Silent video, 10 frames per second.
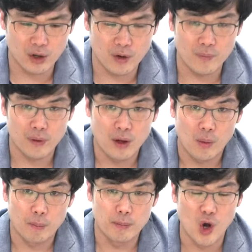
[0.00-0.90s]
하건
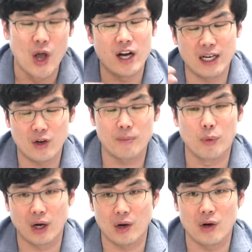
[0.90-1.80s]
여행을 하건
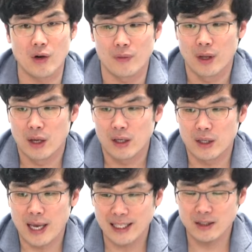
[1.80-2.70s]
뭐라건
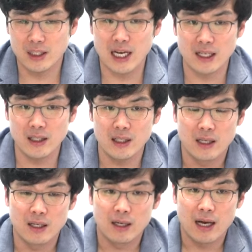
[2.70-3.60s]
건이 헤스티아는
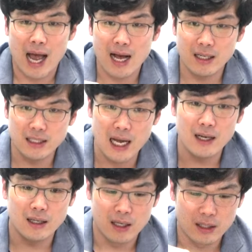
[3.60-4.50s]

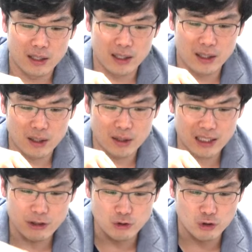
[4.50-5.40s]
항상 이
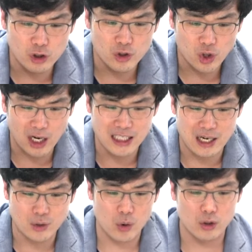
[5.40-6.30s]
신궁을 떠나지
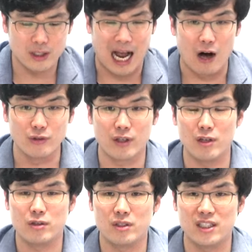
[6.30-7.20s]
않고 그
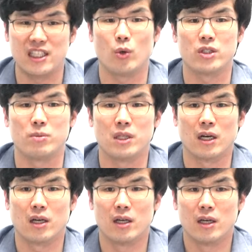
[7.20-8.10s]
가운데를 지키고 있습니다.
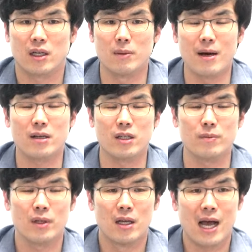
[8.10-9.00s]

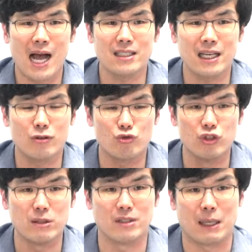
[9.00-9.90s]
그만큼 항상
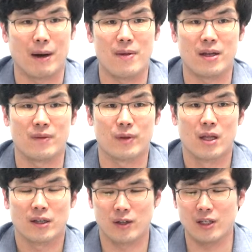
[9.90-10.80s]
중심을 잡아야 되는
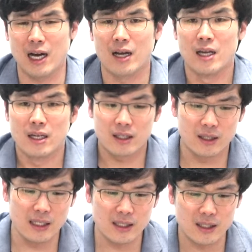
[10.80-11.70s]
그러니까
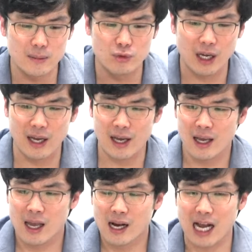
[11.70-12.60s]
그리스
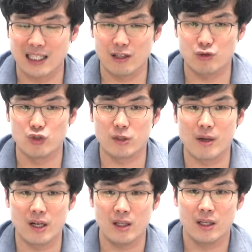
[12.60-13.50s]
문화의 가장
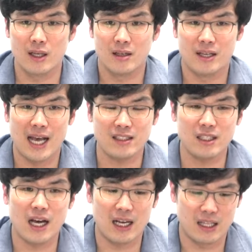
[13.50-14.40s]
중심에는 이
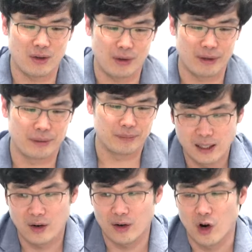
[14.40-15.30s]
헤스티아가 있는 거예요.
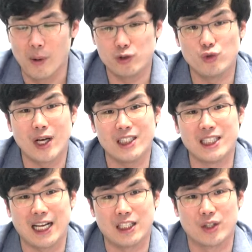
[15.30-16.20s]
어, 얼마나
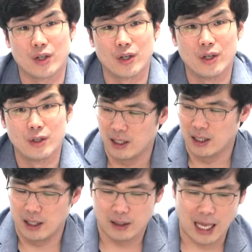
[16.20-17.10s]
중요하신지 알겠죠?
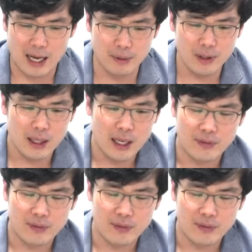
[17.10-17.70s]
다음은